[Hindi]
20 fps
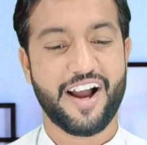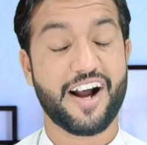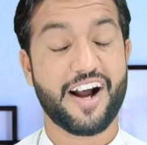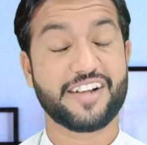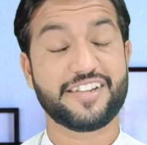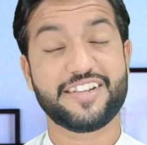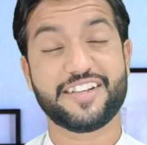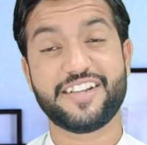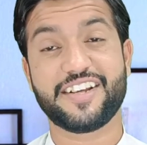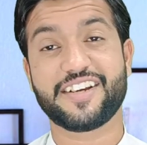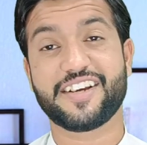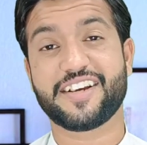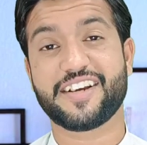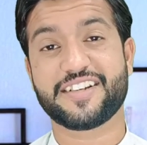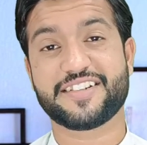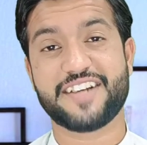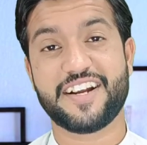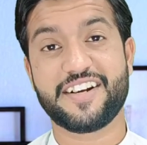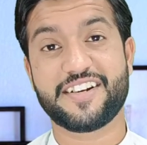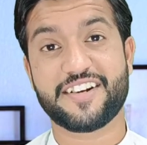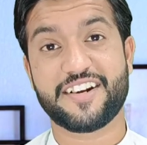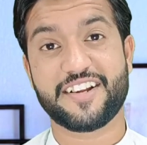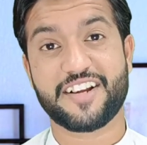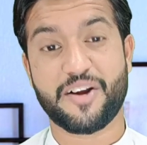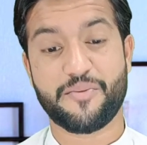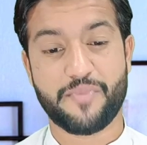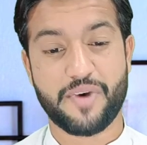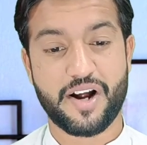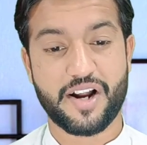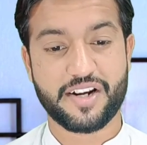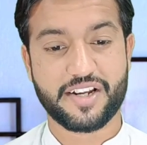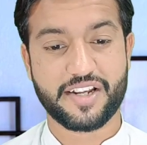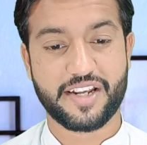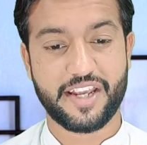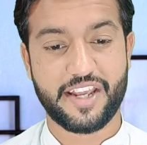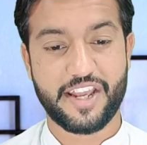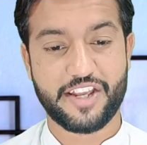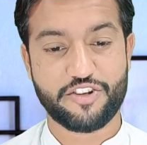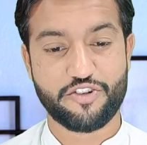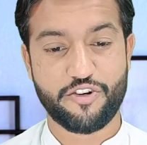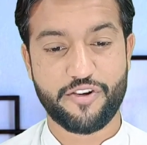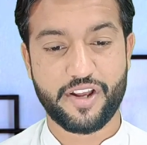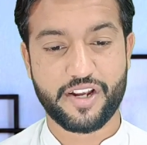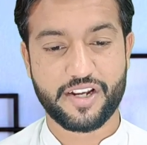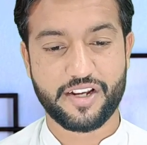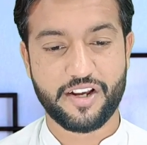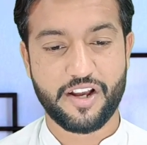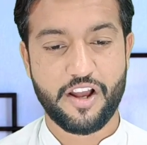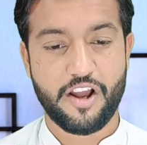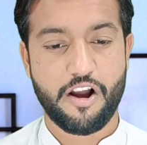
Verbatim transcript: आज ये देखिए कि सेंट्रल कमांड के ये जो एक